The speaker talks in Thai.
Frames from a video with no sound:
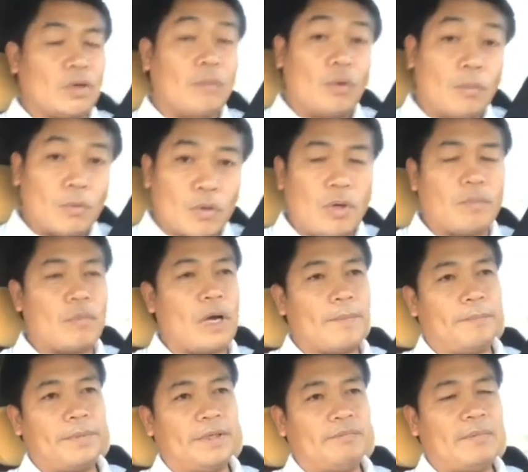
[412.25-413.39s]
ครบองค์ประกอบความ
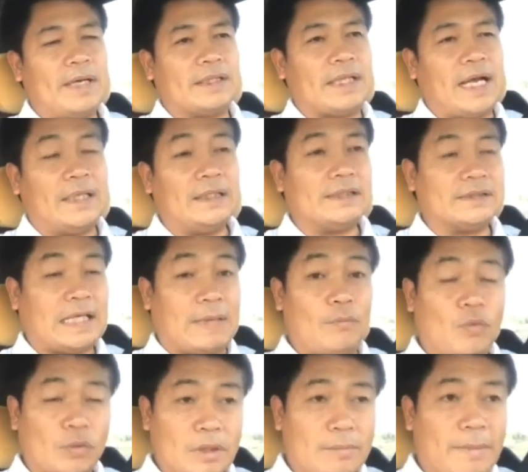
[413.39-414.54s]
ผิดมาตราหนึ่งสาม
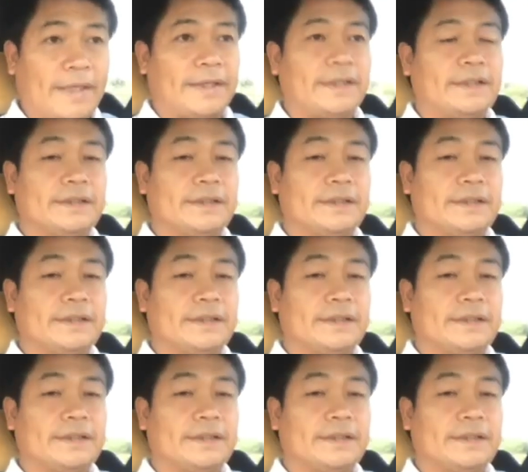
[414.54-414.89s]
หกหรือไม่